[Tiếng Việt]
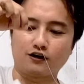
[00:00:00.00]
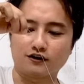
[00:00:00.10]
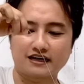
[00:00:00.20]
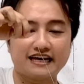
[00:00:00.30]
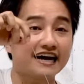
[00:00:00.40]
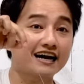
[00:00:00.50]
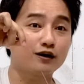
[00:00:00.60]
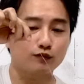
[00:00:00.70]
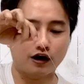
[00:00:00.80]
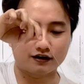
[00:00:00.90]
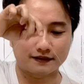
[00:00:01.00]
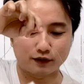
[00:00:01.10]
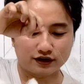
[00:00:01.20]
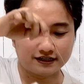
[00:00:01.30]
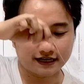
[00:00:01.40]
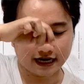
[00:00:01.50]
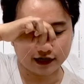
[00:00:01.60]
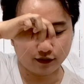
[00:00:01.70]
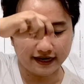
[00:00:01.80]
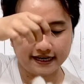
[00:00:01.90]
Rồi khi gắn lông gòn là mọi người à,
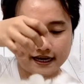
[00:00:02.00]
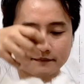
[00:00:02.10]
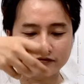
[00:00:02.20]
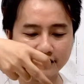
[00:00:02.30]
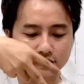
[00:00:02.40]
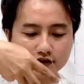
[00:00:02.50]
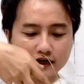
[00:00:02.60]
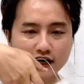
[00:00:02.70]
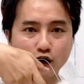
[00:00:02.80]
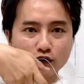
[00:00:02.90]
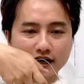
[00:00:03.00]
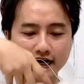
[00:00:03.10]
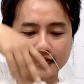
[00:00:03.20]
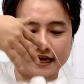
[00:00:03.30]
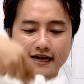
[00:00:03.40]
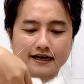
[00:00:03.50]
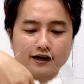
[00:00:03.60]
lưu ý là mình phải chừa cái lỗ này ra nha,